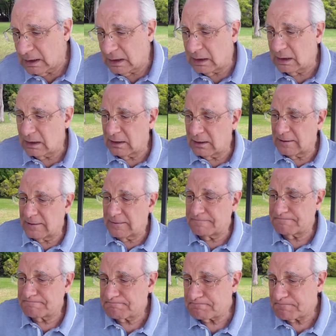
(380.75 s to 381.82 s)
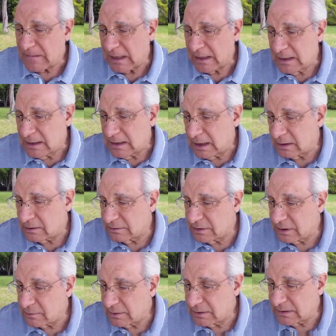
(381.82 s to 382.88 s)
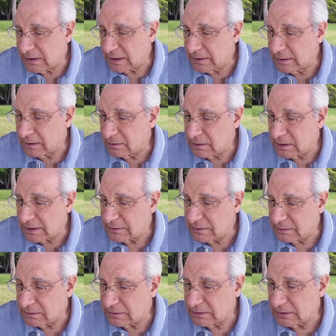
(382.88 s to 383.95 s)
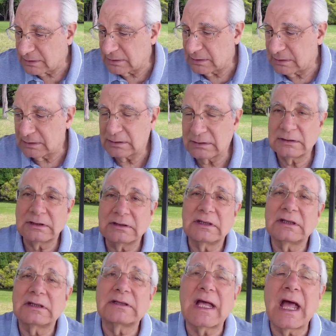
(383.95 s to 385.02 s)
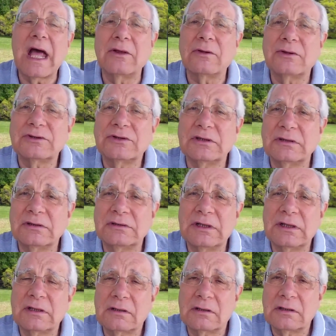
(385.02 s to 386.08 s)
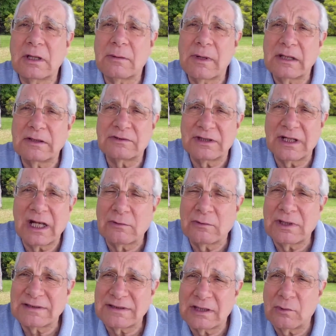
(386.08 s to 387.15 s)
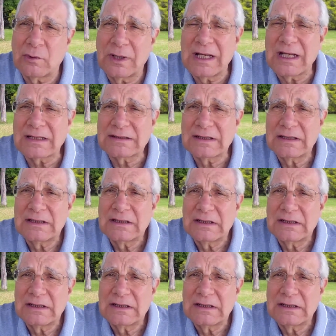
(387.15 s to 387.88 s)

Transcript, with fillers: Em, a consecuencia de los casos eh, detectados de coronavirus en algunas escuelas,